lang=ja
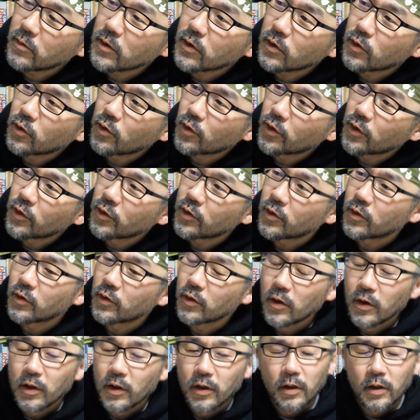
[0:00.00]
スという
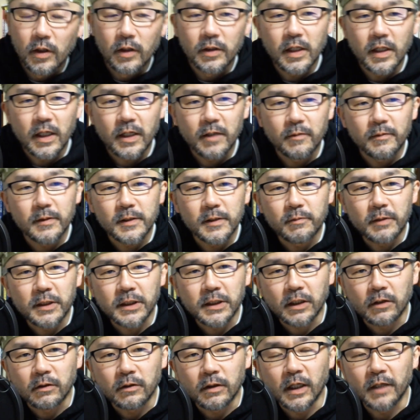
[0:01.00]

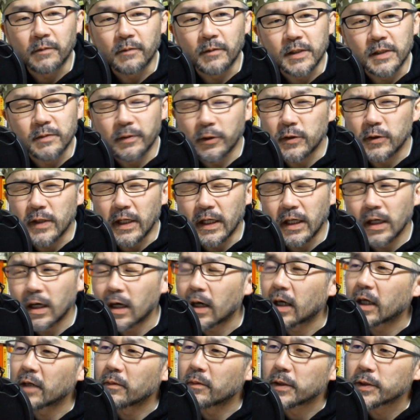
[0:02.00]
テレビスペシャルがあります。まあ、要するに映画が
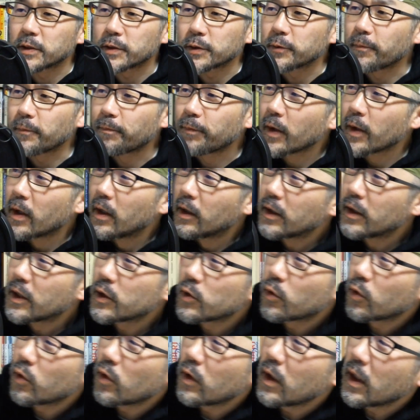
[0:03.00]
あります。で、
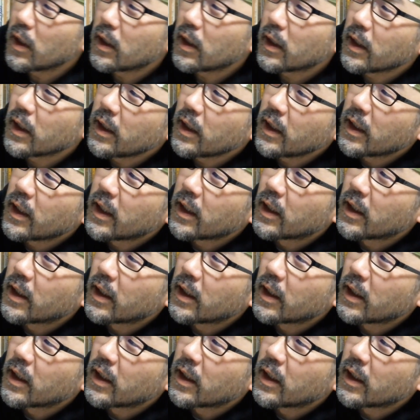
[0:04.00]
その中で、